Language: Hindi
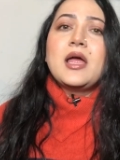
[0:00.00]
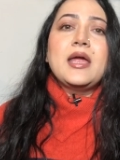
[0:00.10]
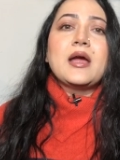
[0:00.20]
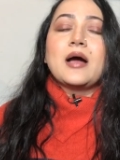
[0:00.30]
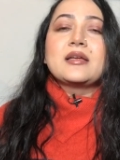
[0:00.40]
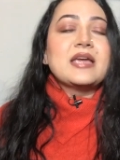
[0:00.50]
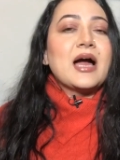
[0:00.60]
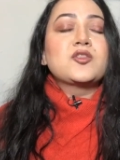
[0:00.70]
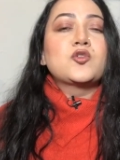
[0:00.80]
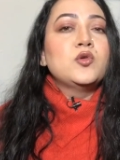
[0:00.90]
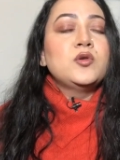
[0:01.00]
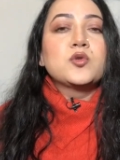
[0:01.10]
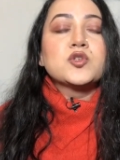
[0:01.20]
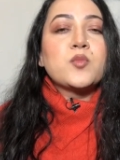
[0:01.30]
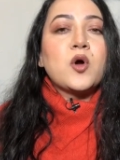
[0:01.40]
एक अज्ञात
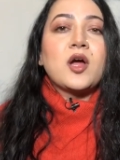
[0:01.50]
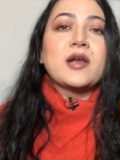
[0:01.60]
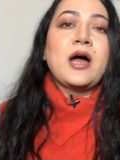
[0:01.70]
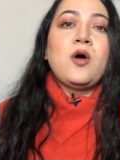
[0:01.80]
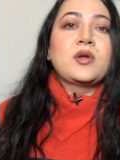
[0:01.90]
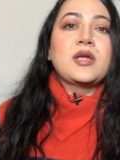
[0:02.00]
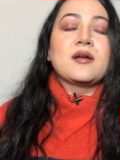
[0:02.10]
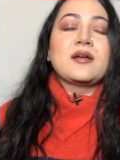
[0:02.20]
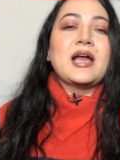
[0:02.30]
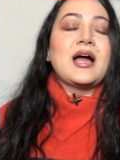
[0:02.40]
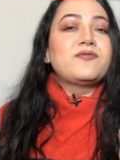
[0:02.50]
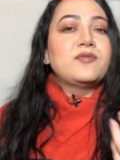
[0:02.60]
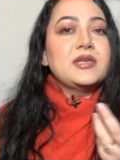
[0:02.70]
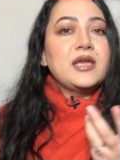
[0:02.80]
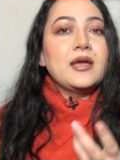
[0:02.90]
कुछ मौलानाओं के खिलाफ
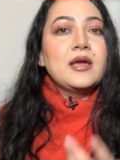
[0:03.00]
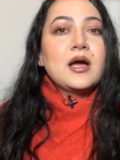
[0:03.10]
ये